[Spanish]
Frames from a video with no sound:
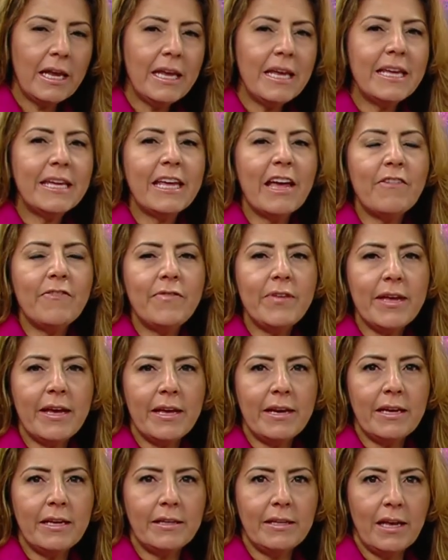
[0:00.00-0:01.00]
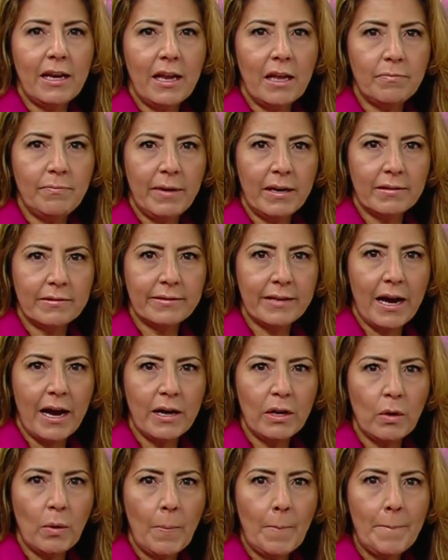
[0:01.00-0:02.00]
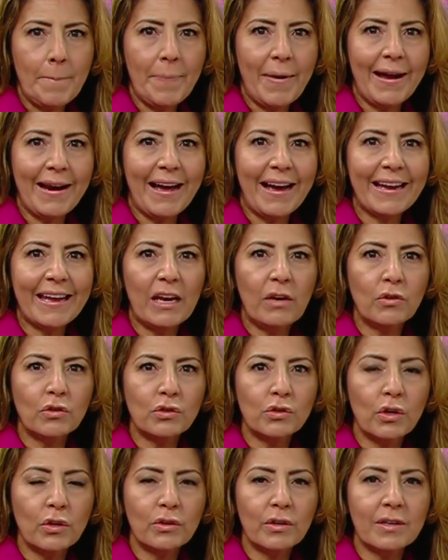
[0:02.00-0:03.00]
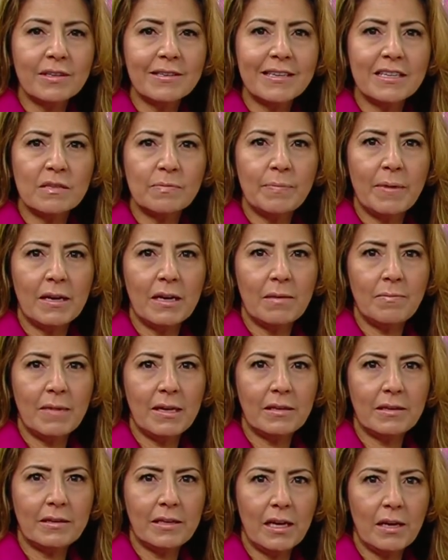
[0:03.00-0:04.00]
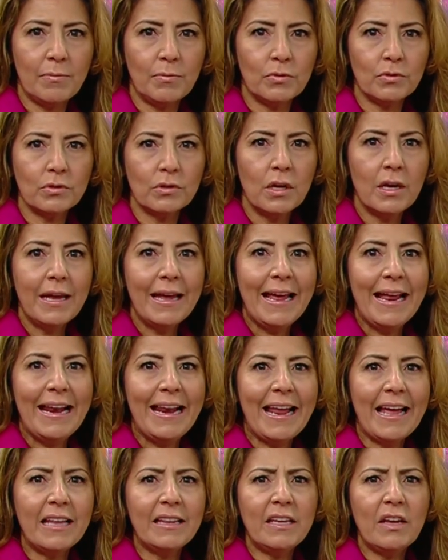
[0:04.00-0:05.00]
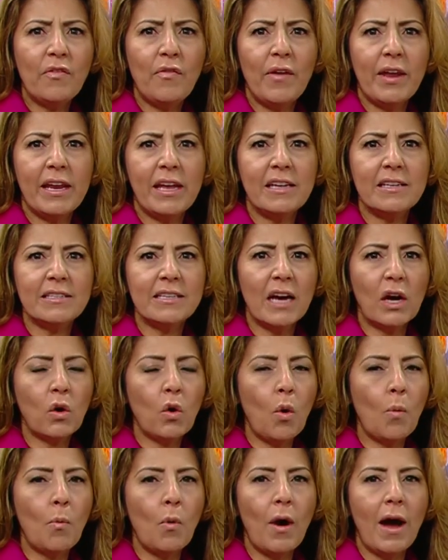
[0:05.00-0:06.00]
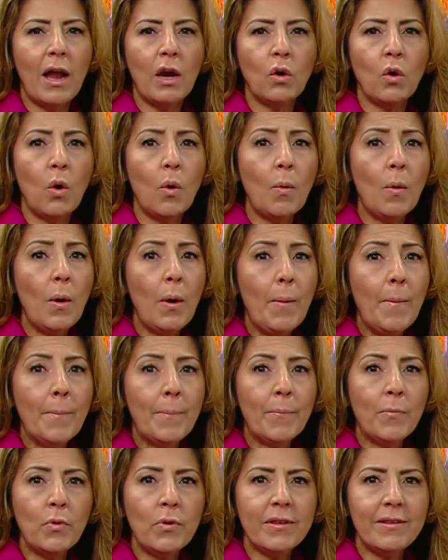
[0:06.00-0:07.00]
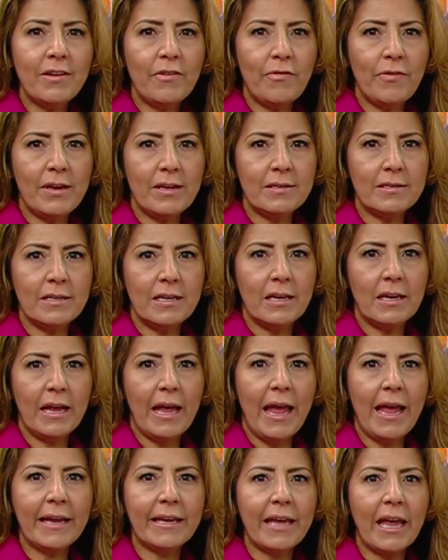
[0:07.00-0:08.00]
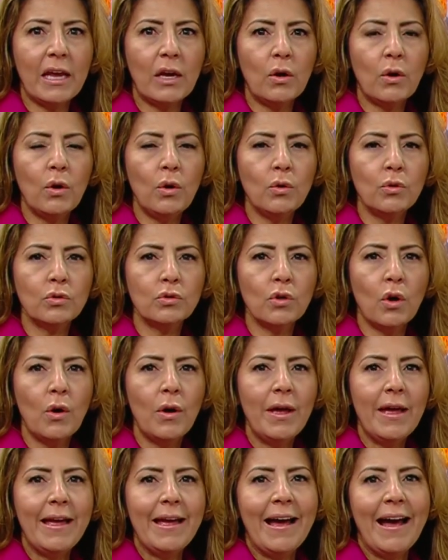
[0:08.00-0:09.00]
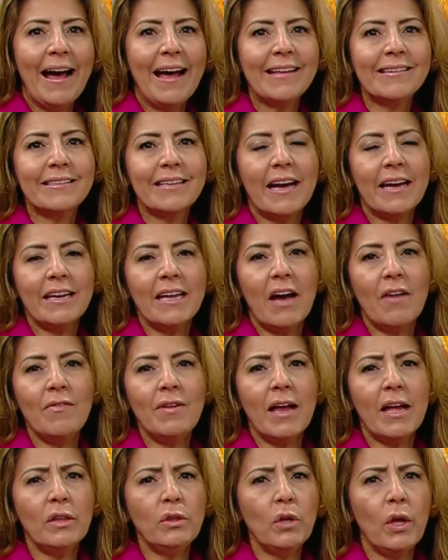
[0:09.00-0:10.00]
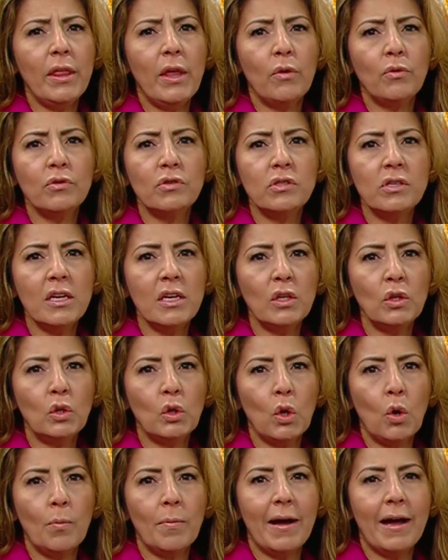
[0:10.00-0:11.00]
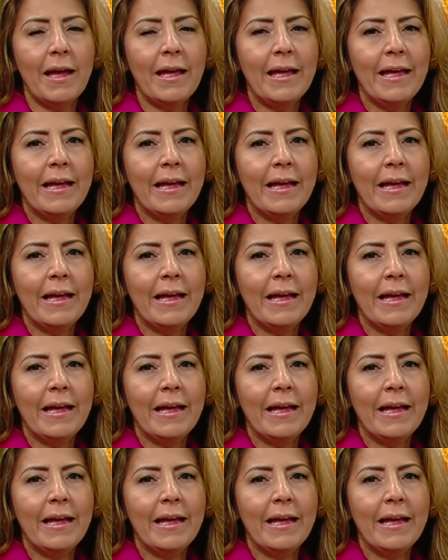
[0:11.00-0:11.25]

y que vienen del adversario para que nosotras experimentemos la indiferencia como algo muy difícil que incluso estaría hablando de un síntoma